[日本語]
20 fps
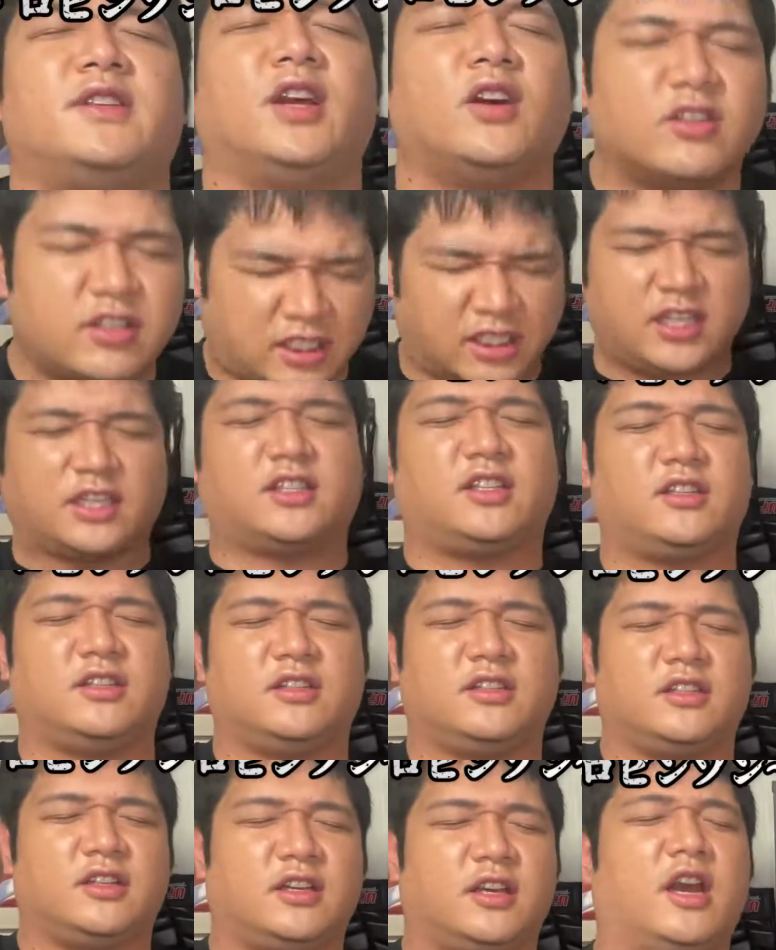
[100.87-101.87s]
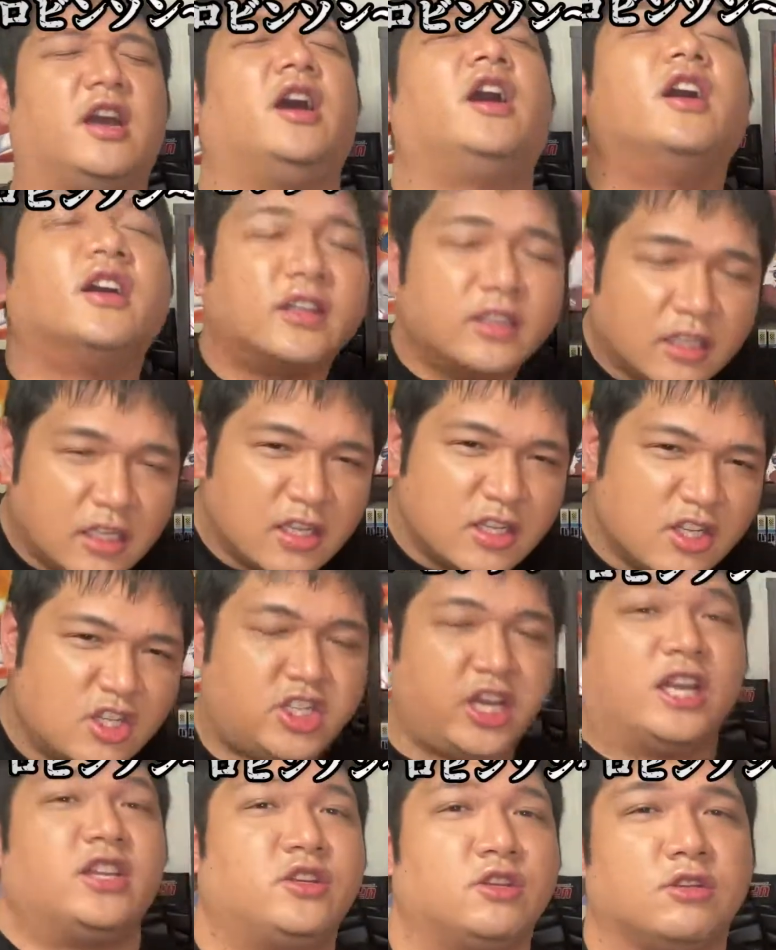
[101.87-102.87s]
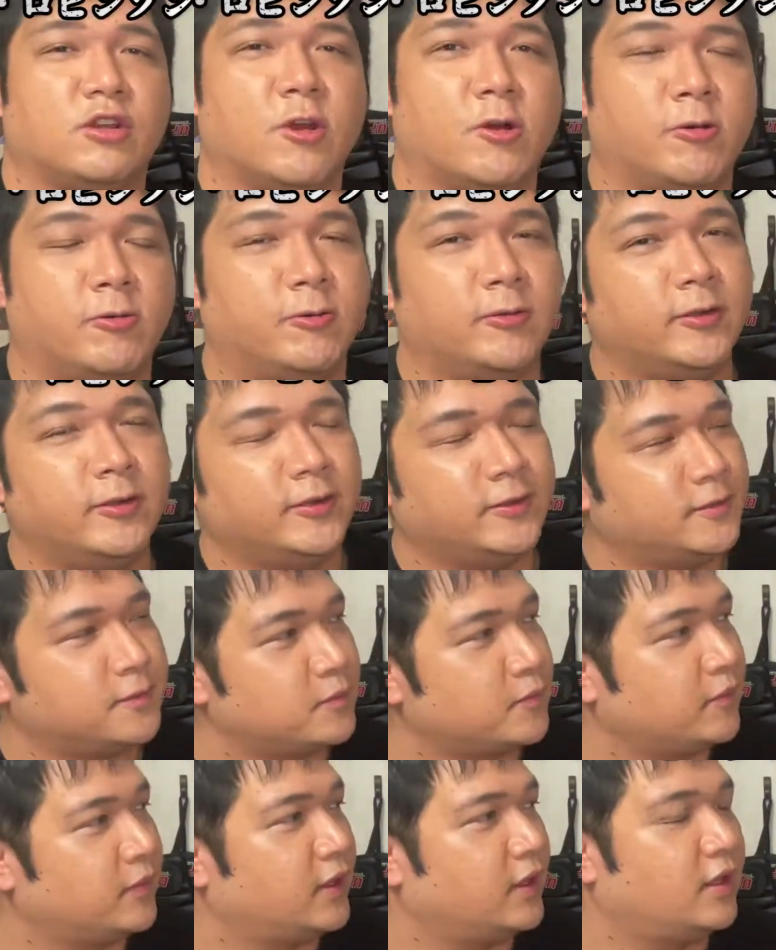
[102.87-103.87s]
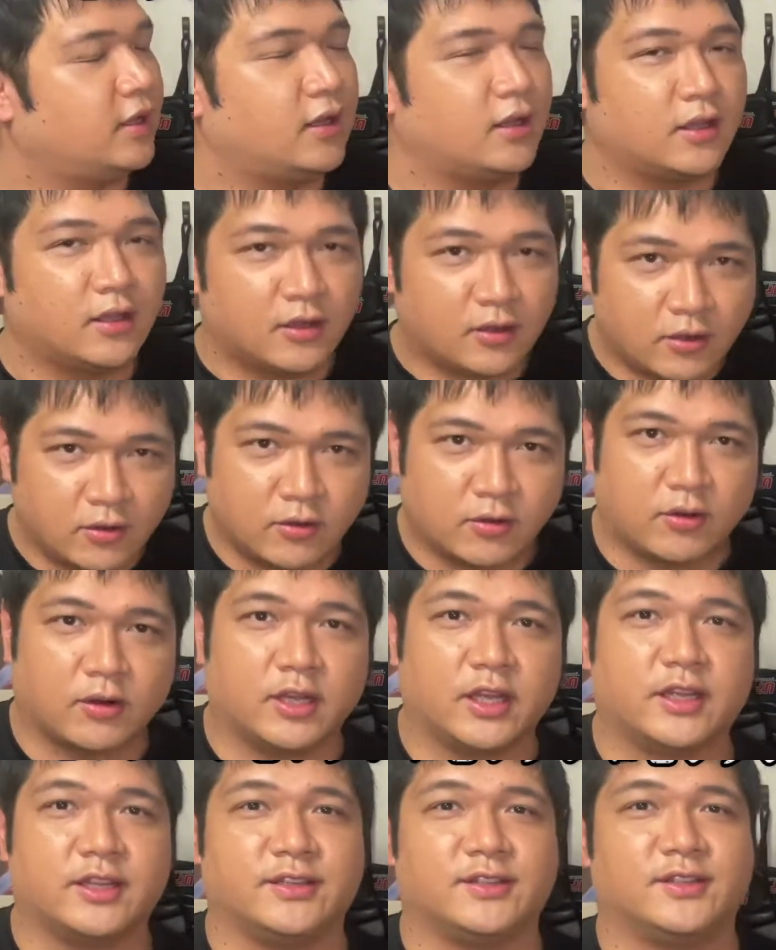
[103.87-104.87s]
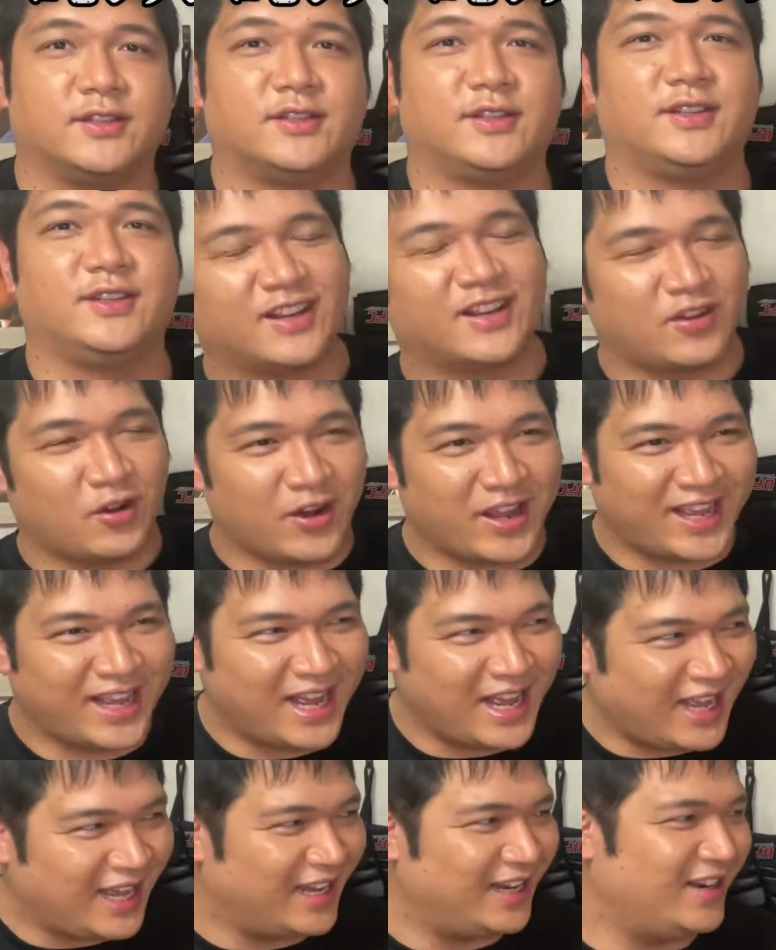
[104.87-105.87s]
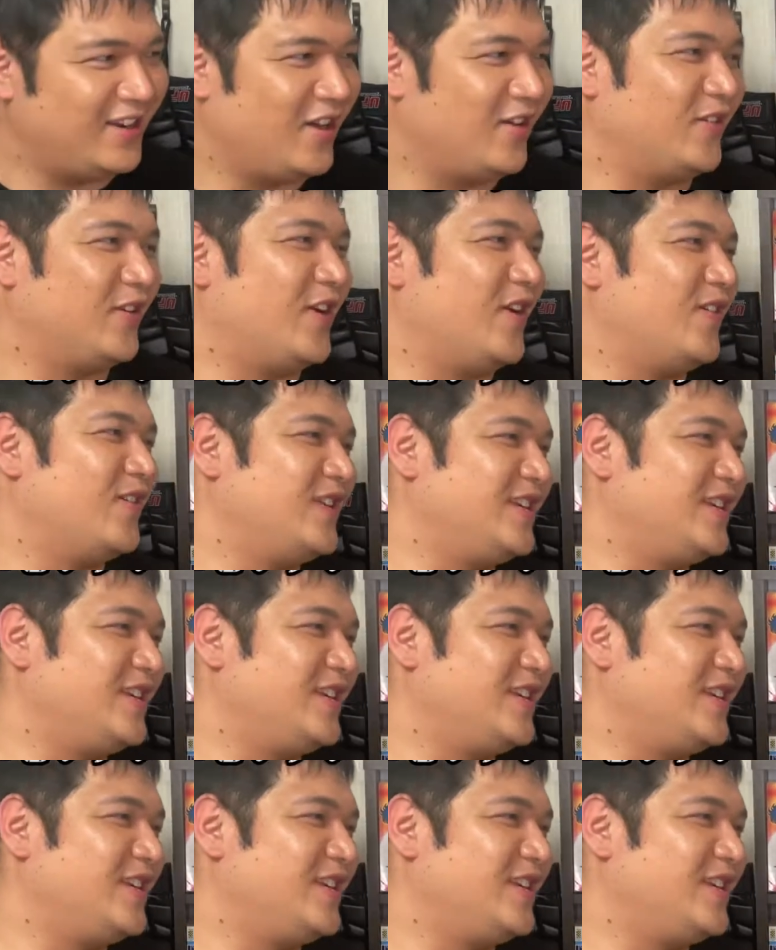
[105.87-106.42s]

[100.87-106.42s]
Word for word: ンソン気絶。試合終了。これだけです。これがロブ・ロ